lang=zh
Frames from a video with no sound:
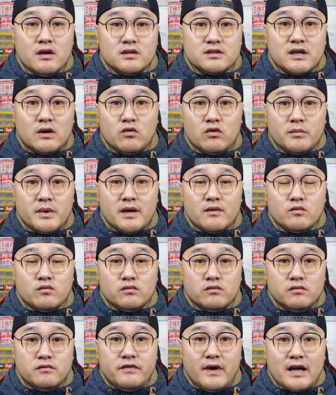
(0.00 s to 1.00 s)
让我们
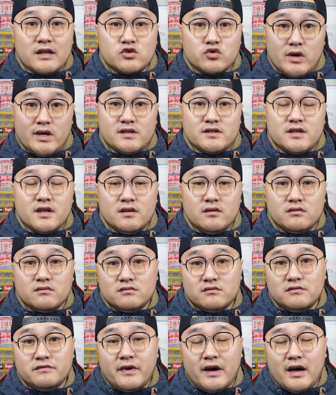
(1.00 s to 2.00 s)
无法转身，
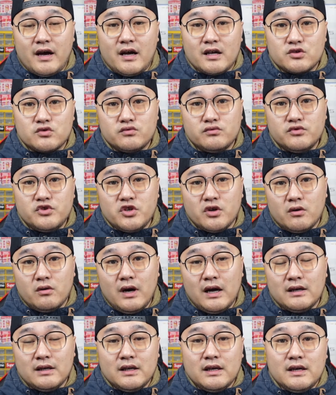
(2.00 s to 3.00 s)
无法出球啊！